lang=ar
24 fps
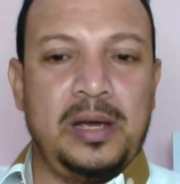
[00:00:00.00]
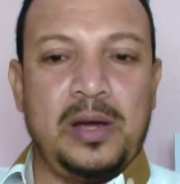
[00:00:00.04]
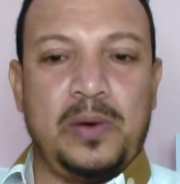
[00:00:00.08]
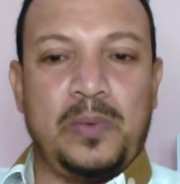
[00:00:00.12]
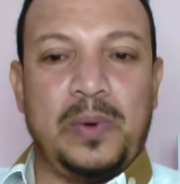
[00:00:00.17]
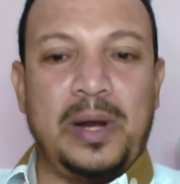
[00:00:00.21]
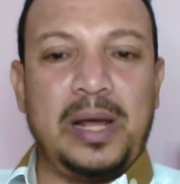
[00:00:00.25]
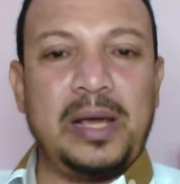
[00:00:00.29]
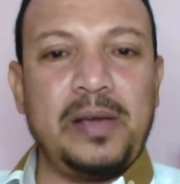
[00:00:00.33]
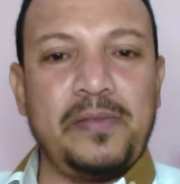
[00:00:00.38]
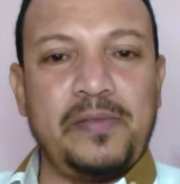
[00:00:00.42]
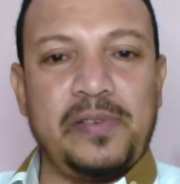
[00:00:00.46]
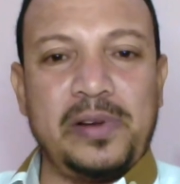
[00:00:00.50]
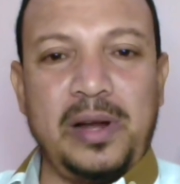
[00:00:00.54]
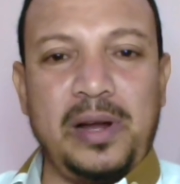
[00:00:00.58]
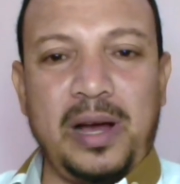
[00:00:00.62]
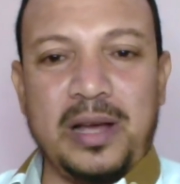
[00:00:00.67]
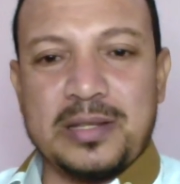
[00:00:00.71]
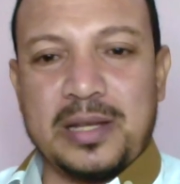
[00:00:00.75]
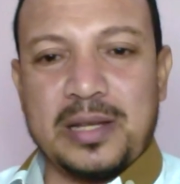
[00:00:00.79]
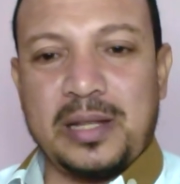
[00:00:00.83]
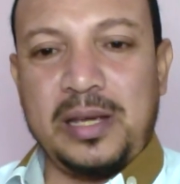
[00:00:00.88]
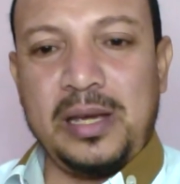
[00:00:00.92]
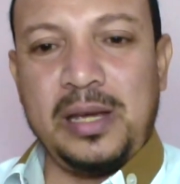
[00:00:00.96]
ولكن في
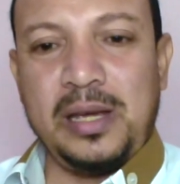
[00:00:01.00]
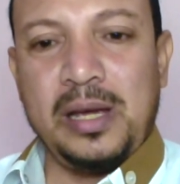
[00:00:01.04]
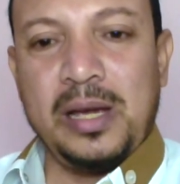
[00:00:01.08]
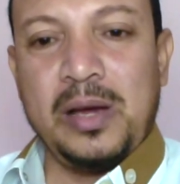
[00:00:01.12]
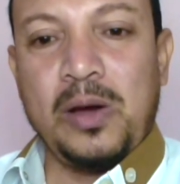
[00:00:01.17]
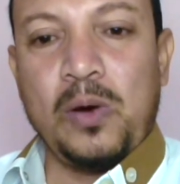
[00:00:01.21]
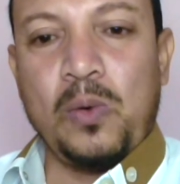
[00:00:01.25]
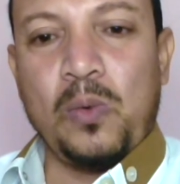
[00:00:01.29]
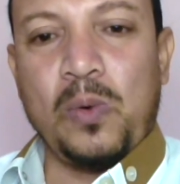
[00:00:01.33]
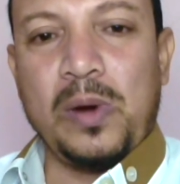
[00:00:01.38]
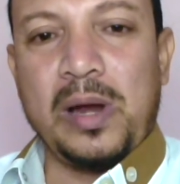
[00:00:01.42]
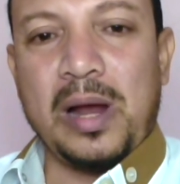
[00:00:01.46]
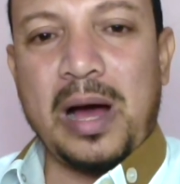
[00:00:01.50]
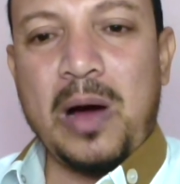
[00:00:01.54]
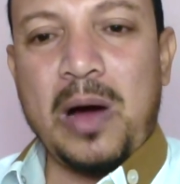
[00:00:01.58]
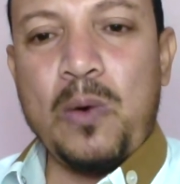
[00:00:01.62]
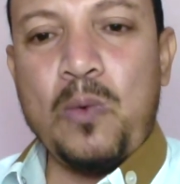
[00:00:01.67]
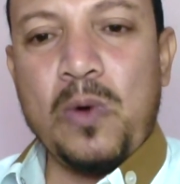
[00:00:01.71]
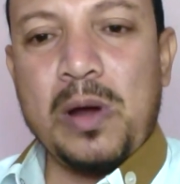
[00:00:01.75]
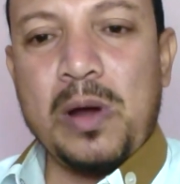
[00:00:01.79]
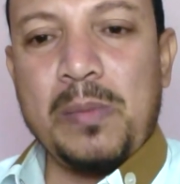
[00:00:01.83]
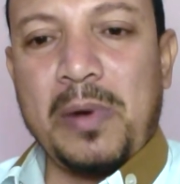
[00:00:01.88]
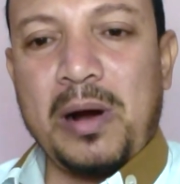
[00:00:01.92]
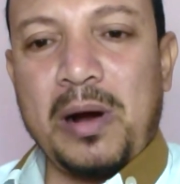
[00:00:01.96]
اللحظه دي
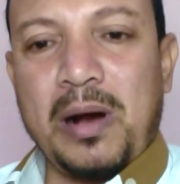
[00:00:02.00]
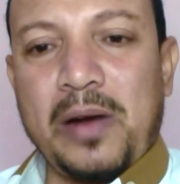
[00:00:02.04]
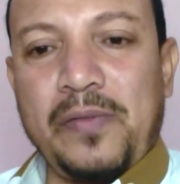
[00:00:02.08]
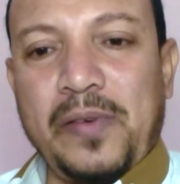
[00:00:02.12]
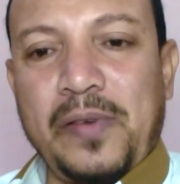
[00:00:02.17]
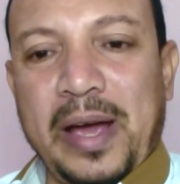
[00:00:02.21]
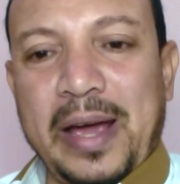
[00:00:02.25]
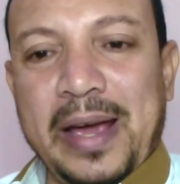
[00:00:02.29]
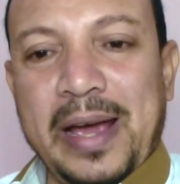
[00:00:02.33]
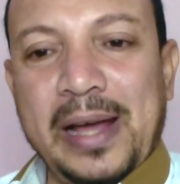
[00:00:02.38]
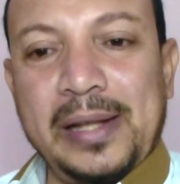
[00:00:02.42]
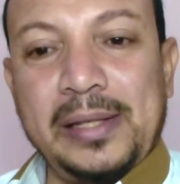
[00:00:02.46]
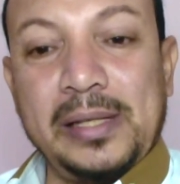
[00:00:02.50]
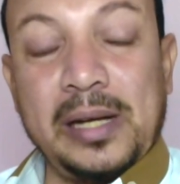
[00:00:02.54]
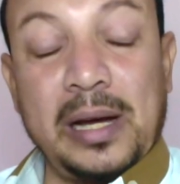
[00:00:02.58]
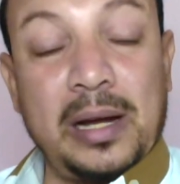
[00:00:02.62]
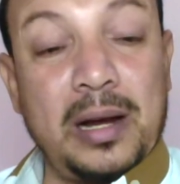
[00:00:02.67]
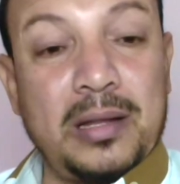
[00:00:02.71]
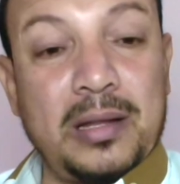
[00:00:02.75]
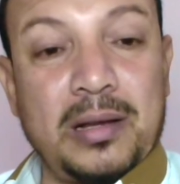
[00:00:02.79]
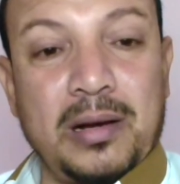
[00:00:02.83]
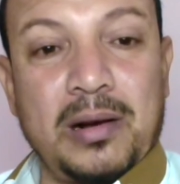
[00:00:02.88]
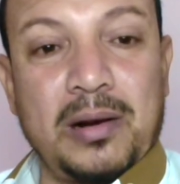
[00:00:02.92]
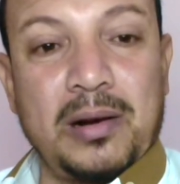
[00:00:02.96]
ولاول مره في حياتي انا
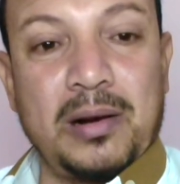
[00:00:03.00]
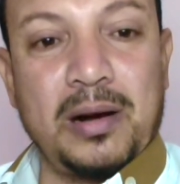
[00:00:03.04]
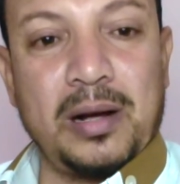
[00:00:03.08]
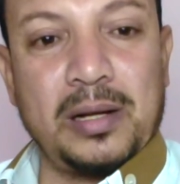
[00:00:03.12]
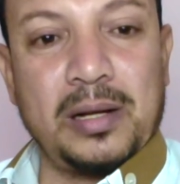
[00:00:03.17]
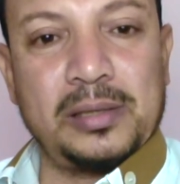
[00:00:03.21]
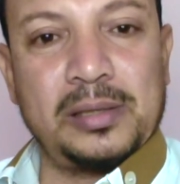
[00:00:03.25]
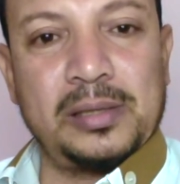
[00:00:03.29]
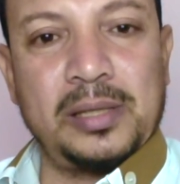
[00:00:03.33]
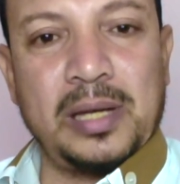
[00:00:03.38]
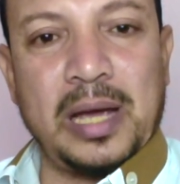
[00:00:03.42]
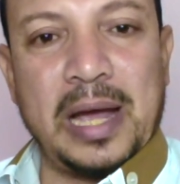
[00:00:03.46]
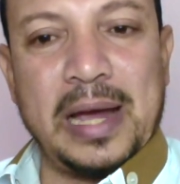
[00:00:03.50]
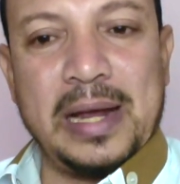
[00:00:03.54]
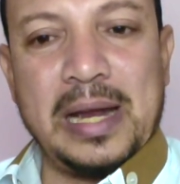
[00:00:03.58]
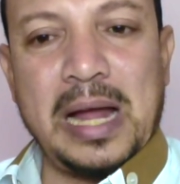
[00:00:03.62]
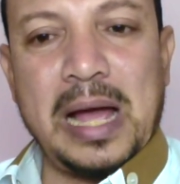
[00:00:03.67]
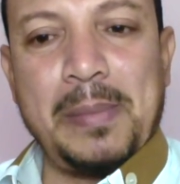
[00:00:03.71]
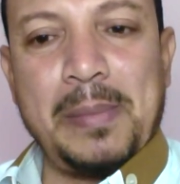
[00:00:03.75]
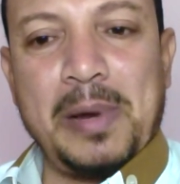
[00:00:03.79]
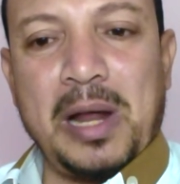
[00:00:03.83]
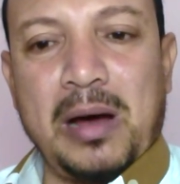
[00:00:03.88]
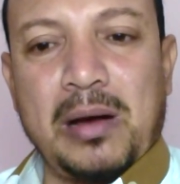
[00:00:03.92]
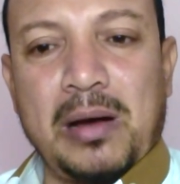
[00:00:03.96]
تجرأت اي
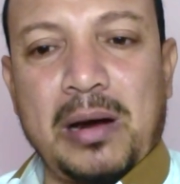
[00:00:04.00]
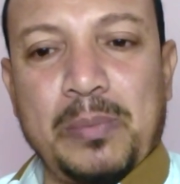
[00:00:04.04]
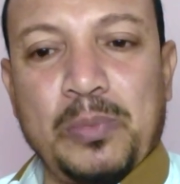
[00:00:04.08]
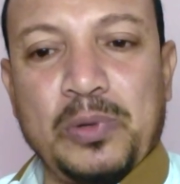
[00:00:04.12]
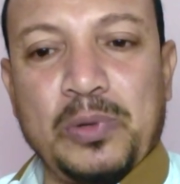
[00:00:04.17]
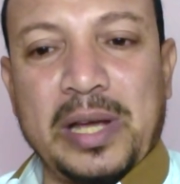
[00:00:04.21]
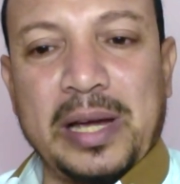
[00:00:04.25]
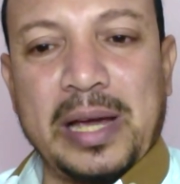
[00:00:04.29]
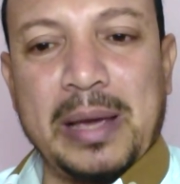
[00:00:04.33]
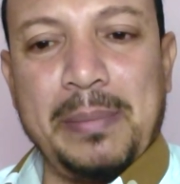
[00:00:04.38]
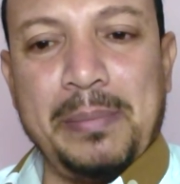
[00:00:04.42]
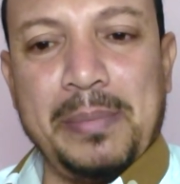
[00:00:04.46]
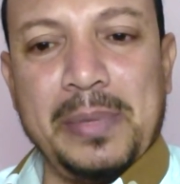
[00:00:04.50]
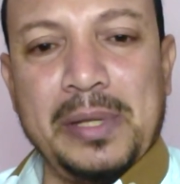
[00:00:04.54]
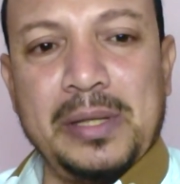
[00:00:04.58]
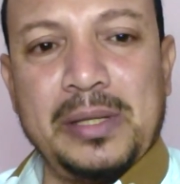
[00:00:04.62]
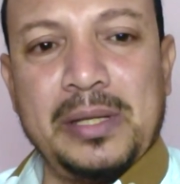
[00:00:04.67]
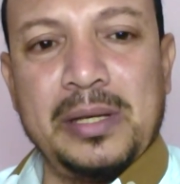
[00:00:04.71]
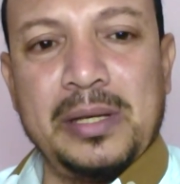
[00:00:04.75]
نعم العقرب متجمد